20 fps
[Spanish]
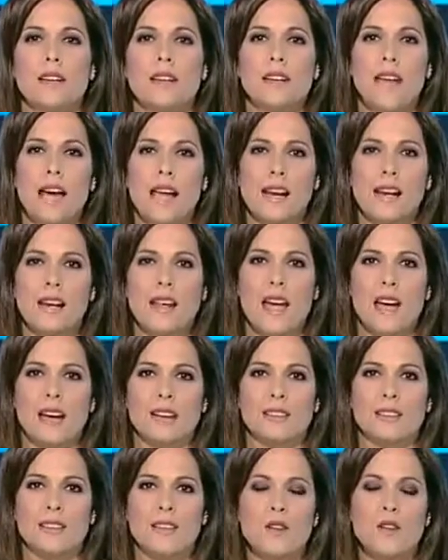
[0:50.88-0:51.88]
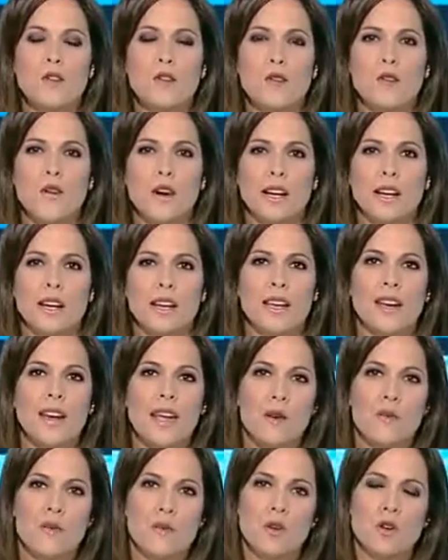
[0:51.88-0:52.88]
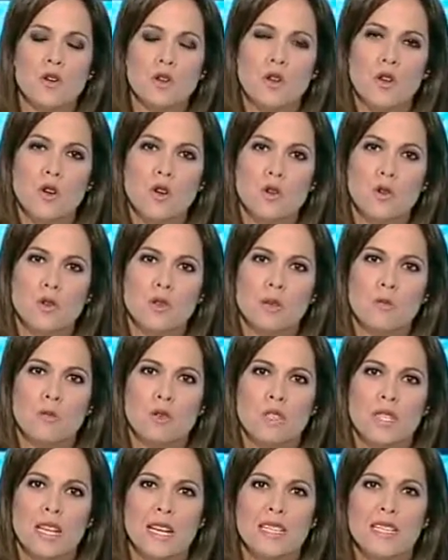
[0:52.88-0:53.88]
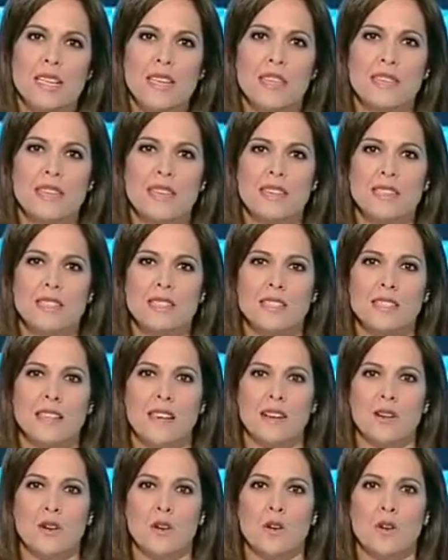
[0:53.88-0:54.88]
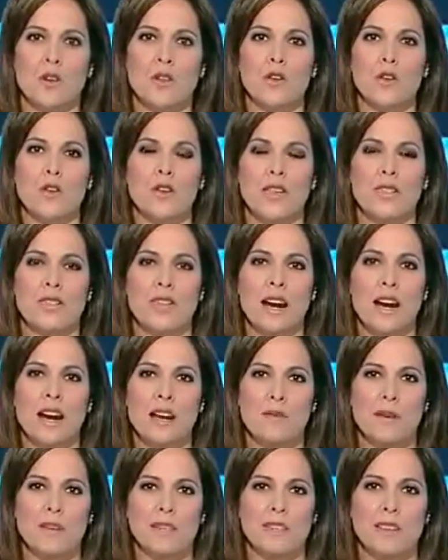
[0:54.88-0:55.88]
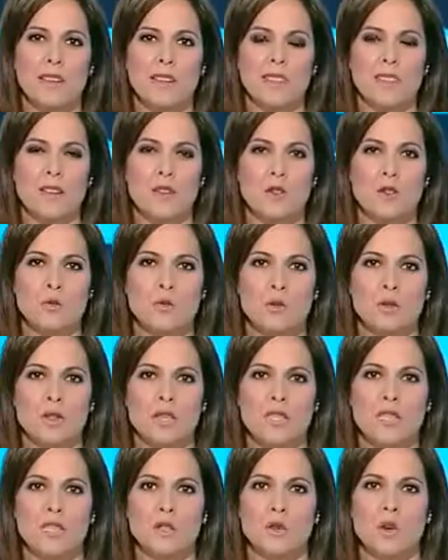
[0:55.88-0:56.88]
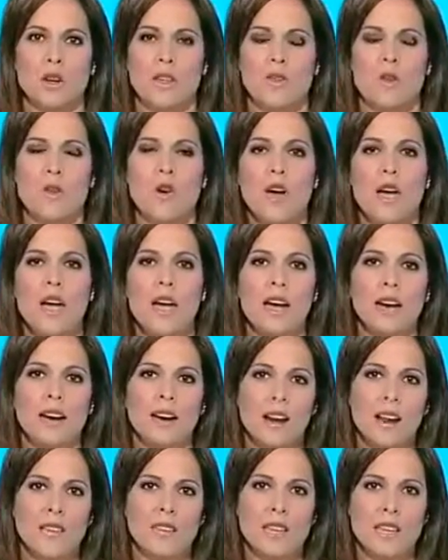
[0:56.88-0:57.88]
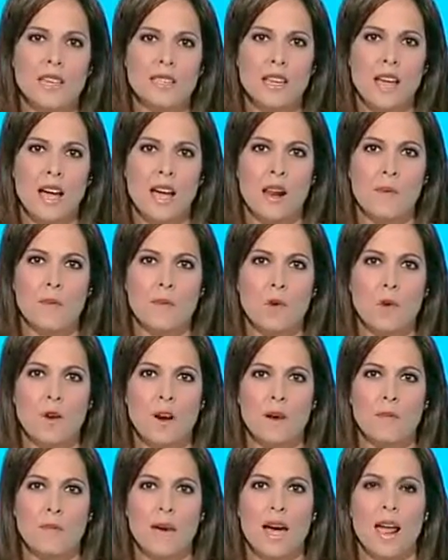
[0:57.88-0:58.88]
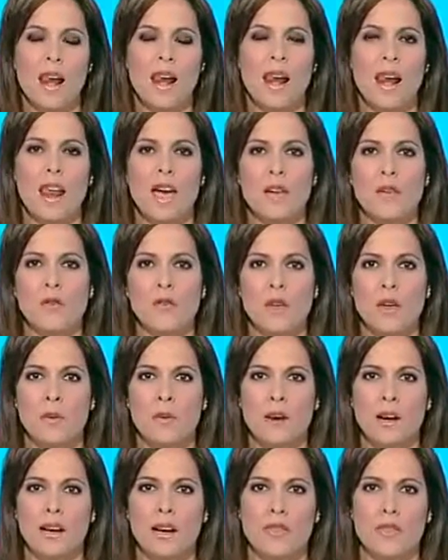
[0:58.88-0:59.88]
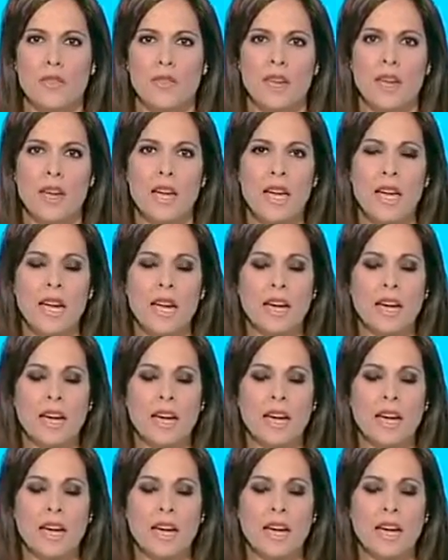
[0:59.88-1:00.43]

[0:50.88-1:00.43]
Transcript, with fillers: Narnia, Nenúfar y Nervio son los últimos tres linces que han corrido hoy hacia la libertad en los montes de Toledo gracias al programa Life Iberlince.